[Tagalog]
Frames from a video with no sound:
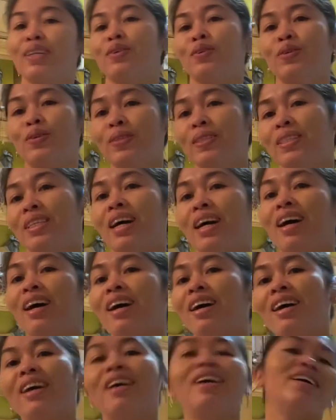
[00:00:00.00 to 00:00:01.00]
ako
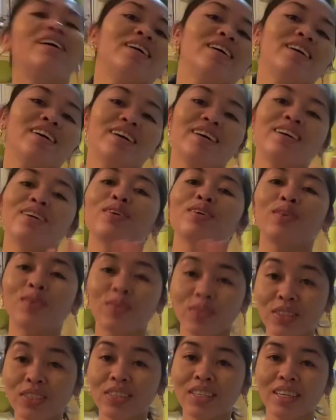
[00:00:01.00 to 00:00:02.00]
sa
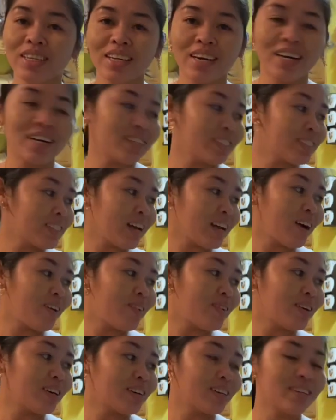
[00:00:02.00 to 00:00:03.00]
kotse ng
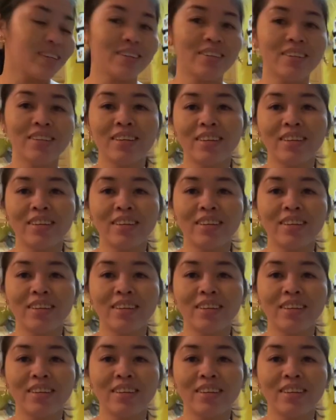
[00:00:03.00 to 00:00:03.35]
asawa ko.